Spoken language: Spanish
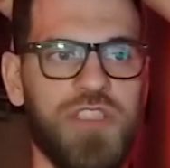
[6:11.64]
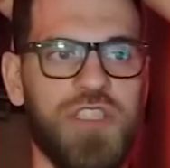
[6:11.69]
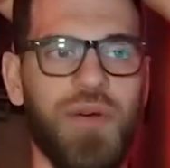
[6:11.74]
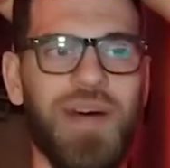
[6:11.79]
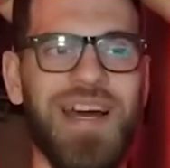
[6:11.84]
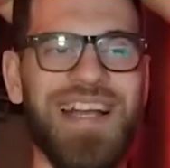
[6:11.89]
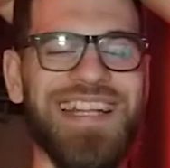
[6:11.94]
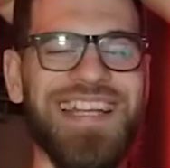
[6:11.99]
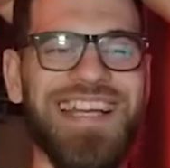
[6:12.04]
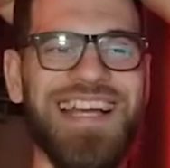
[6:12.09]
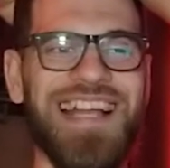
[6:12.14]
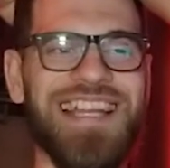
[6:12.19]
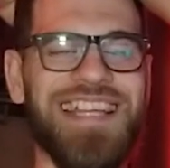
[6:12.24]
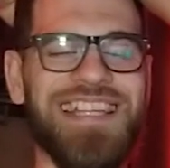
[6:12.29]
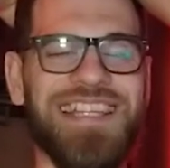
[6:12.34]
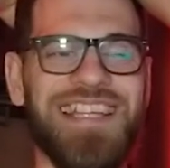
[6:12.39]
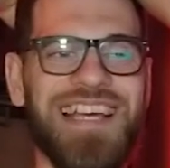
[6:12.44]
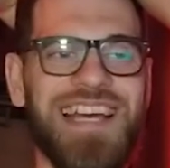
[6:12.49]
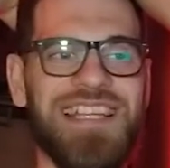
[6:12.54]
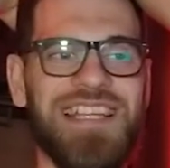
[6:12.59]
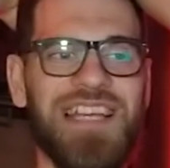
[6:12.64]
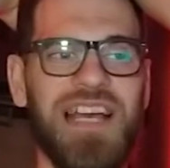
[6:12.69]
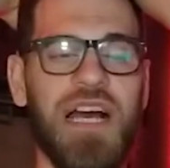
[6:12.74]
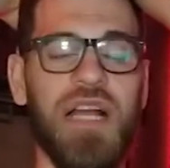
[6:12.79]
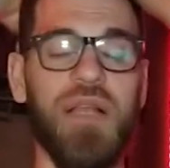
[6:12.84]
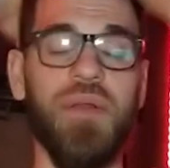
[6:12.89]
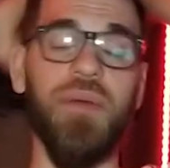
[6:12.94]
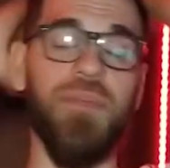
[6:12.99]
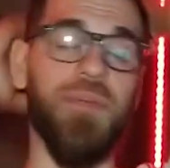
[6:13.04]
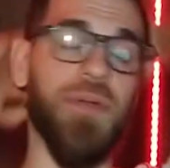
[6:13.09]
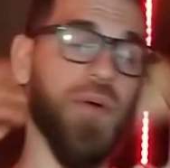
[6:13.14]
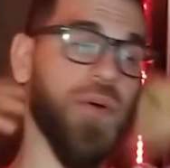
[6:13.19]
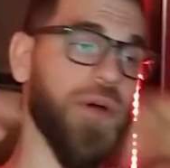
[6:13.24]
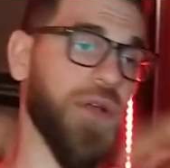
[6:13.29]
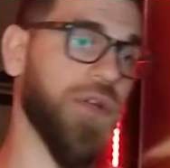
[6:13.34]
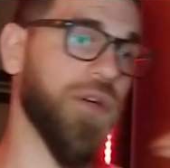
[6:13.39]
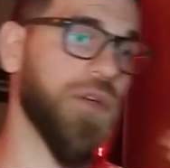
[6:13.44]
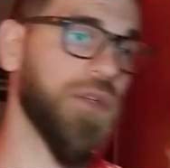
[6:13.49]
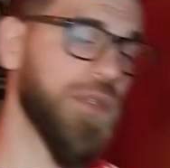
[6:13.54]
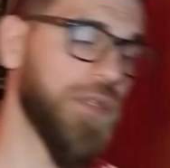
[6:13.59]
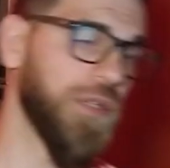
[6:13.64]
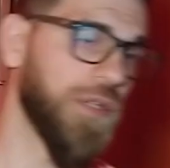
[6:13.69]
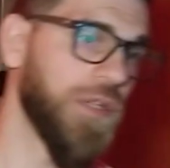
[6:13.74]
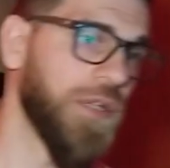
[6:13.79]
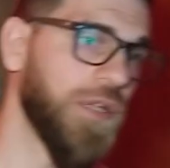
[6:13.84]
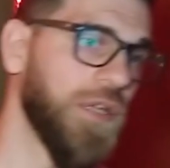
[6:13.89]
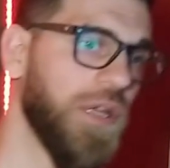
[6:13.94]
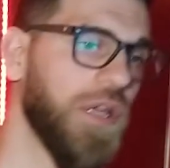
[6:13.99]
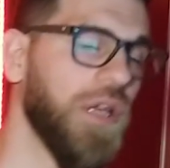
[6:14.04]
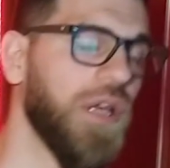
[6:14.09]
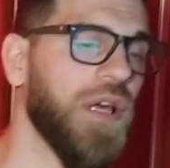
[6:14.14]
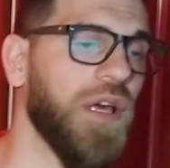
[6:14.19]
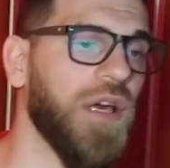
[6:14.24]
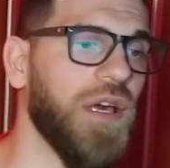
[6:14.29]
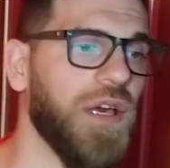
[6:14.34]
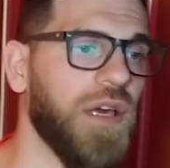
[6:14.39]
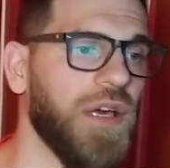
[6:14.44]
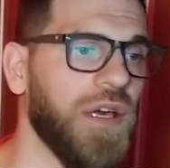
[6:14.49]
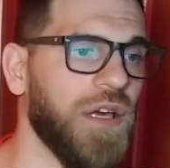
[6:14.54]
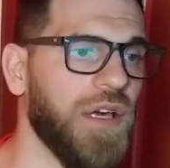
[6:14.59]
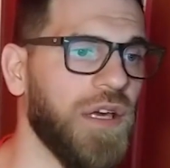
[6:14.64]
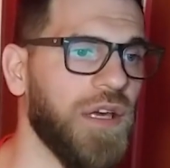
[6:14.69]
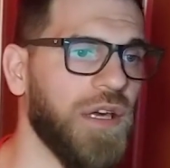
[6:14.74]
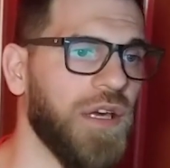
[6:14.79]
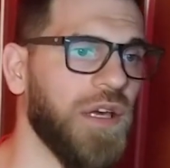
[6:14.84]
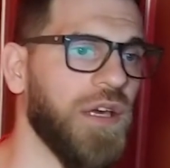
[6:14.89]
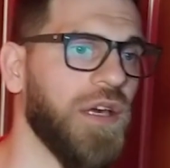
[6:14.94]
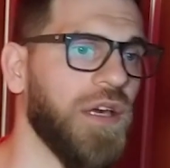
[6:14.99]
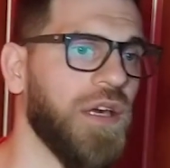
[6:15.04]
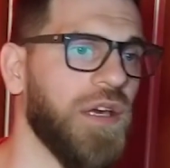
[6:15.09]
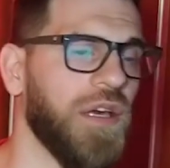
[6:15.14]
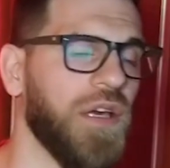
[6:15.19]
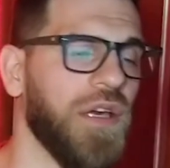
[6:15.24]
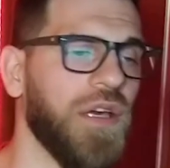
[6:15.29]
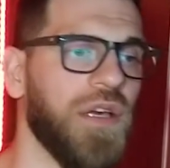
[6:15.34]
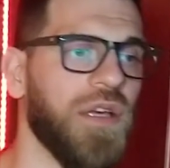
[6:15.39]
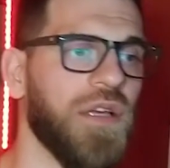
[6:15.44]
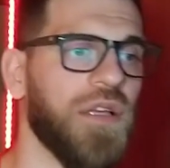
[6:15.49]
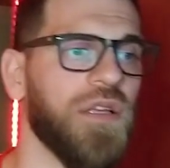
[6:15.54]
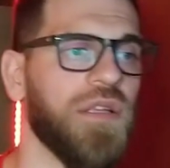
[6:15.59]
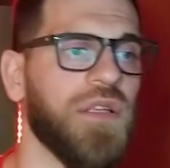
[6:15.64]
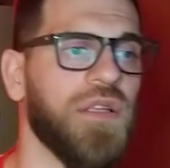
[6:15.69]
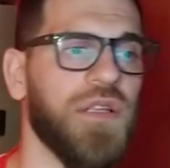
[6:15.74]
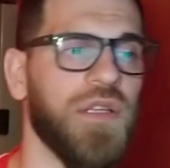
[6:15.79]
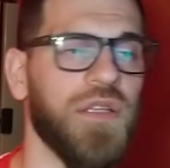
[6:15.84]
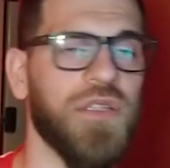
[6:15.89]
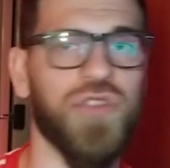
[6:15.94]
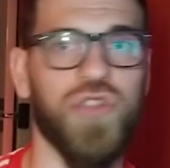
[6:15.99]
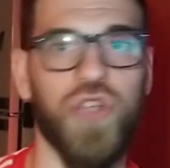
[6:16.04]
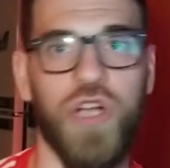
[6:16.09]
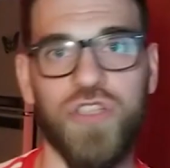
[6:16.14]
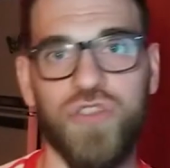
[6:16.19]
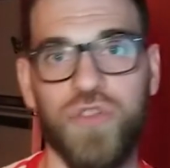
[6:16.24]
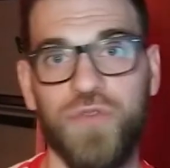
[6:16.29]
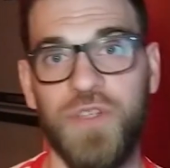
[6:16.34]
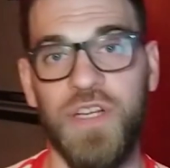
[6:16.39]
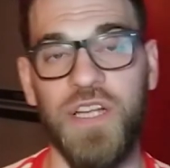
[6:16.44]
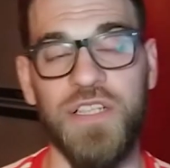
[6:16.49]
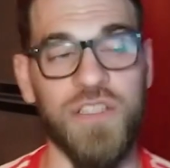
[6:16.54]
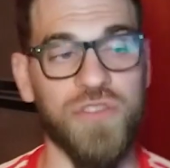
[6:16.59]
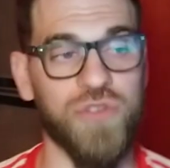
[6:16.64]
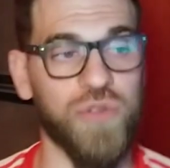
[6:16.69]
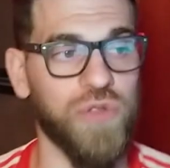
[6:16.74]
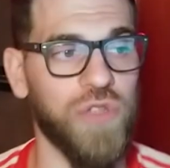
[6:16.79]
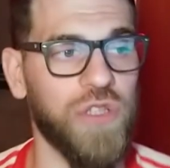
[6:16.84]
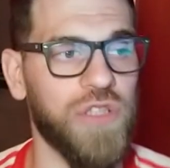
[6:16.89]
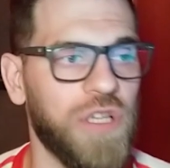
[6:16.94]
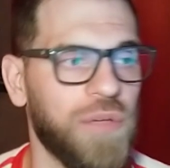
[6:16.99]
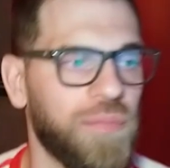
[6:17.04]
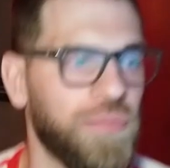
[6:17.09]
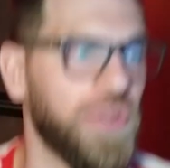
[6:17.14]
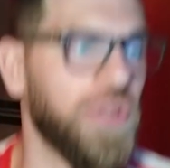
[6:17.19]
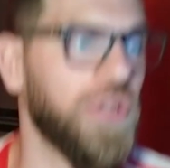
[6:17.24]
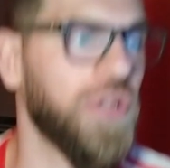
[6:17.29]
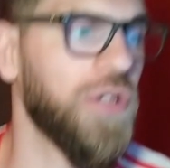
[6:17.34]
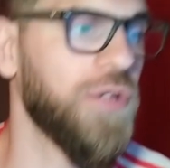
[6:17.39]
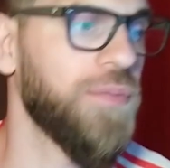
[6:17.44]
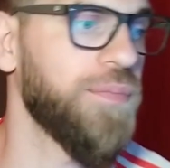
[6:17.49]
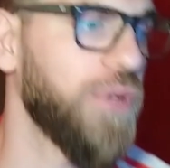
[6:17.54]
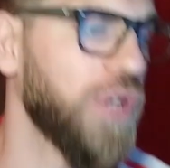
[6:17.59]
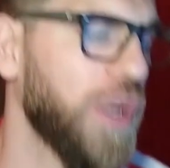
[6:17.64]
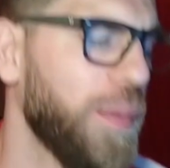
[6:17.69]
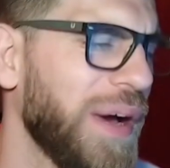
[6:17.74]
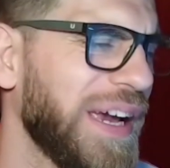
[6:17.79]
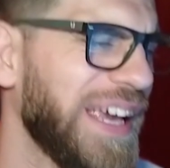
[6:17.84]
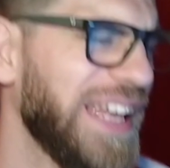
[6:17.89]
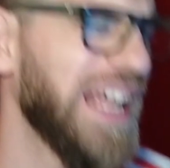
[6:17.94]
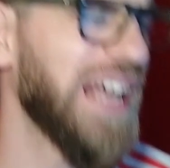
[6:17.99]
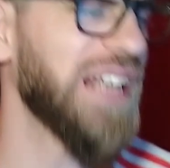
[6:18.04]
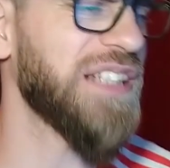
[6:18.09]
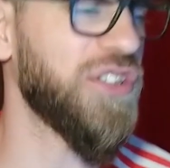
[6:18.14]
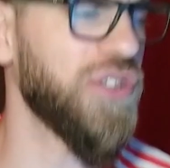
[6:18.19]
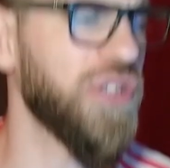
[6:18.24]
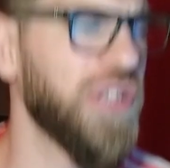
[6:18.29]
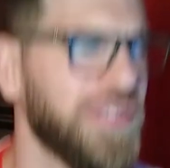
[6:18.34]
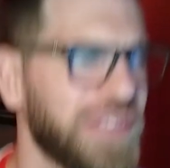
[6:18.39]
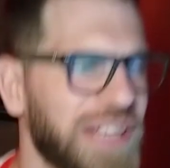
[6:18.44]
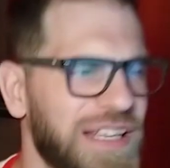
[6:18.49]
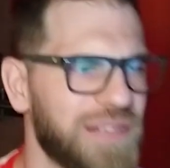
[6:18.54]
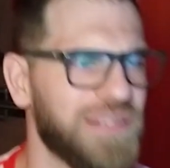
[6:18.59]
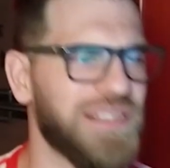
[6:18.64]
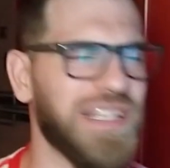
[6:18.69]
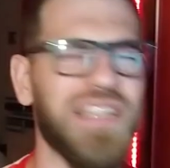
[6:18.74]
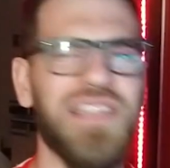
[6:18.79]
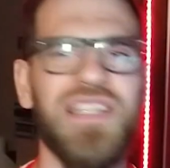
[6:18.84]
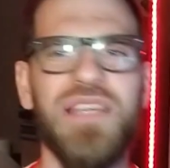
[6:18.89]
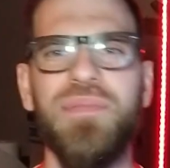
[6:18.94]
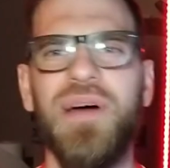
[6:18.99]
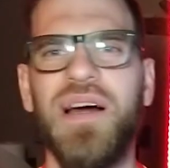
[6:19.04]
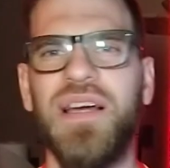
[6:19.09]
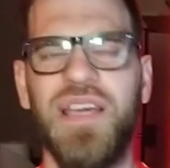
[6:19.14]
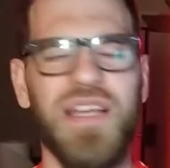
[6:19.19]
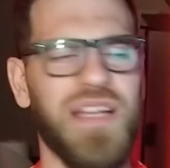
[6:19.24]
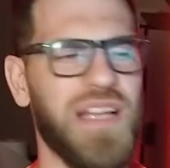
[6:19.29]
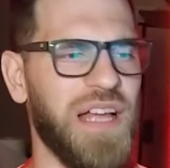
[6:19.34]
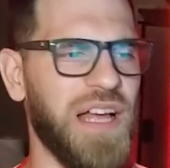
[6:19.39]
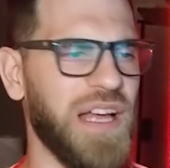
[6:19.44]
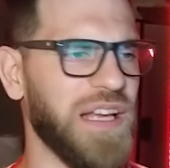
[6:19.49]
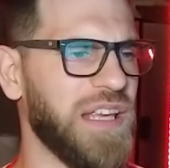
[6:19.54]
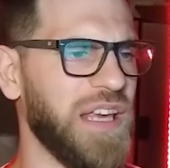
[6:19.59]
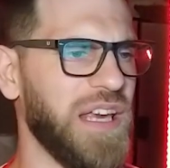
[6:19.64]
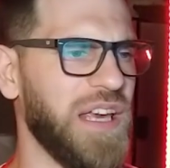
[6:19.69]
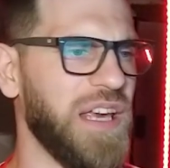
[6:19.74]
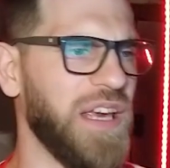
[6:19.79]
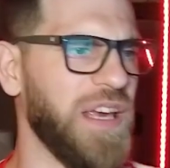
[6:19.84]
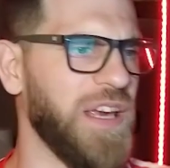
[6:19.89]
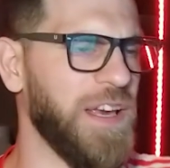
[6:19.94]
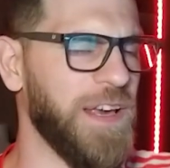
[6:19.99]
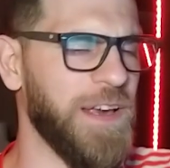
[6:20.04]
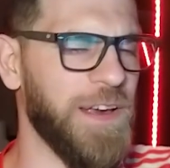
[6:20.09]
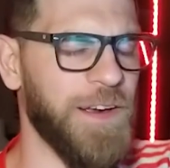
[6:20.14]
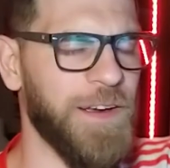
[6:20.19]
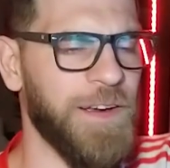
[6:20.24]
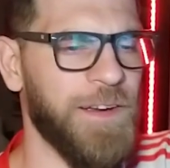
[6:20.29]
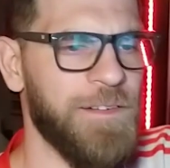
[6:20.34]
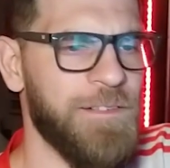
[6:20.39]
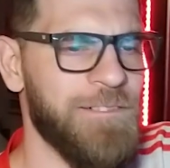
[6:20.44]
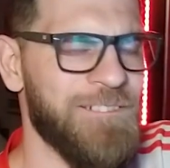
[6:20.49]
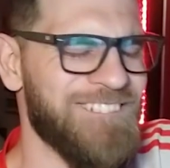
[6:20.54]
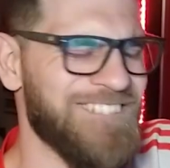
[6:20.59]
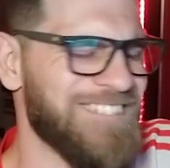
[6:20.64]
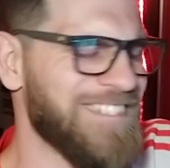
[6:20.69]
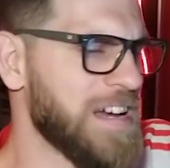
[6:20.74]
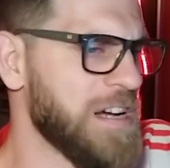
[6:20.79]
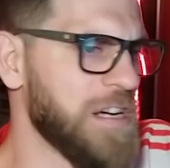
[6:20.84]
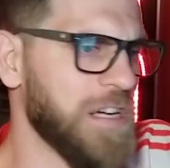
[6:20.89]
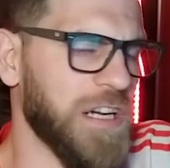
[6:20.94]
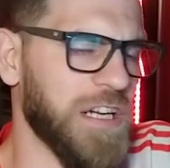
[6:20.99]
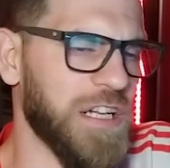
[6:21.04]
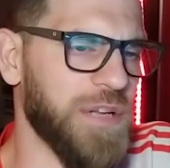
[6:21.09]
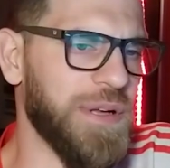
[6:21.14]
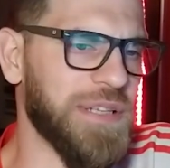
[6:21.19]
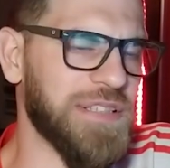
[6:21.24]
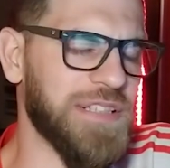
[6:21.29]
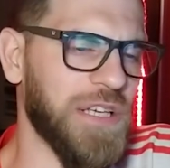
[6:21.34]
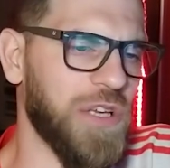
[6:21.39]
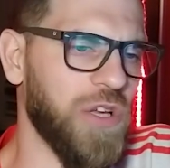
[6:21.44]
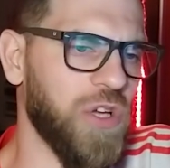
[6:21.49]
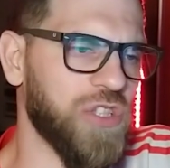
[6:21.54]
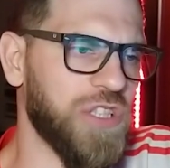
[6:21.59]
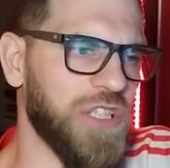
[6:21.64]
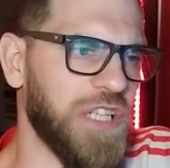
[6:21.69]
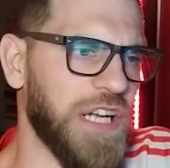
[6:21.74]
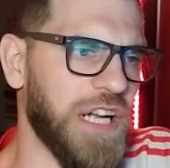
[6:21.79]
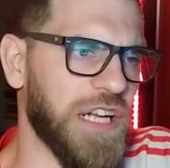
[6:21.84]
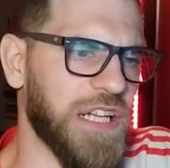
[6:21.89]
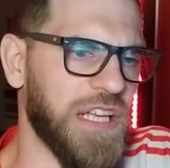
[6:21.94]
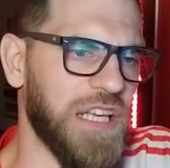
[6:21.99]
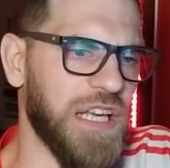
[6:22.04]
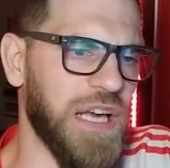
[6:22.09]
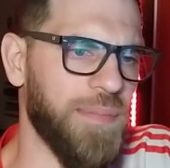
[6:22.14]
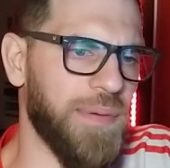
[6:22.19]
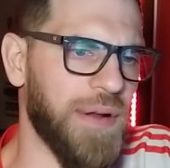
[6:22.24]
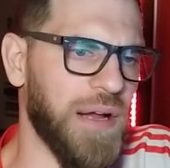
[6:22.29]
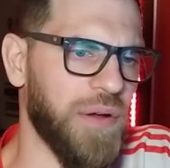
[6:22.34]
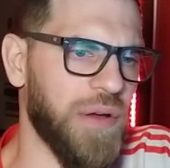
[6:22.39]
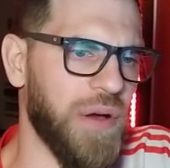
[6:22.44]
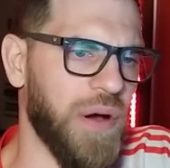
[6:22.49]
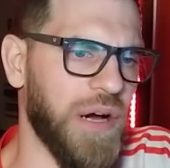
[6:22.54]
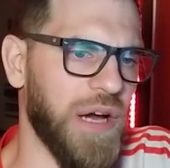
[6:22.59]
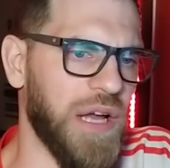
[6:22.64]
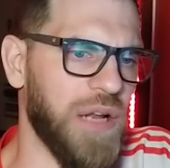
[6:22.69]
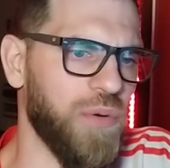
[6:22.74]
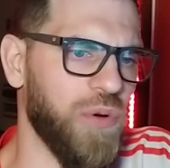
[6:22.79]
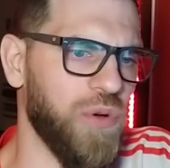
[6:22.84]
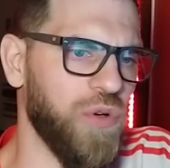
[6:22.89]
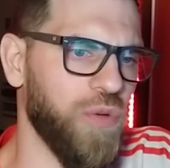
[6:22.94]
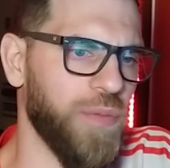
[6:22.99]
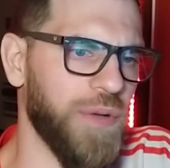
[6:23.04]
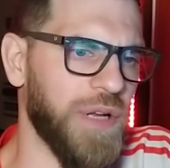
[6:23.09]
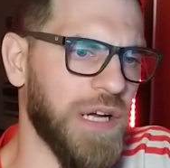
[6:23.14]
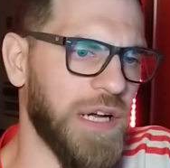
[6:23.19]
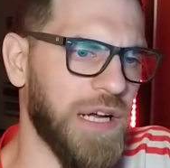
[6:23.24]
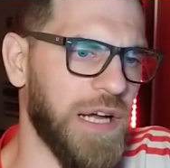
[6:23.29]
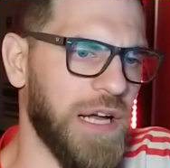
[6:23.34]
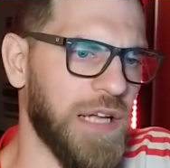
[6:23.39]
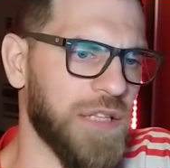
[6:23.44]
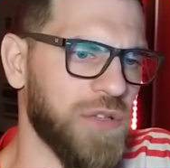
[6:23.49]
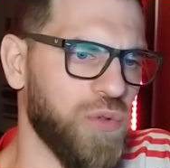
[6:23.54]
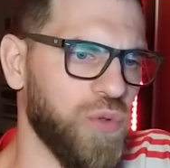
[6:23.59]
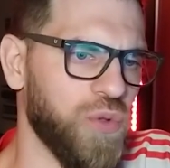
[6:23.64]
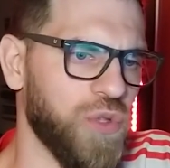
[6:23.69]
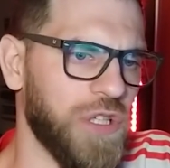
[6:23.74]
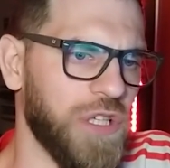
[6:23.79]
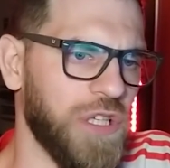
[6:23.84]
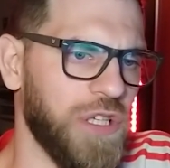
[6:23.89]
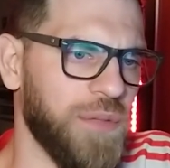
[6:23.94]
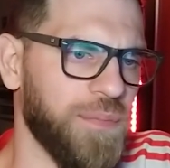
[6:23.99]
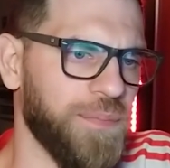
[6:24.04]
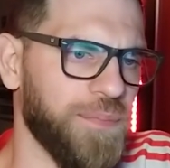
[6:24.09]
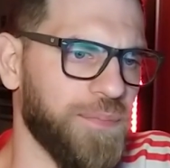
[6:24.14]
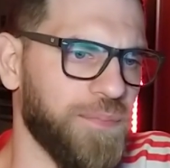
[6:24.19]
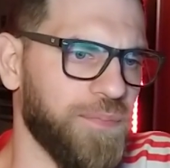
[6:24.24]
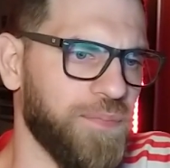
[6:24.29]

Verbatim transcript: Se va recaliente Dani Alves, pero bueno. Eh, yo la sufrí en este segundo tiempo, loco. Porque más que nada, sentí más que nada que River se quedó sin energía para que bajara el volumen acá, Tuki.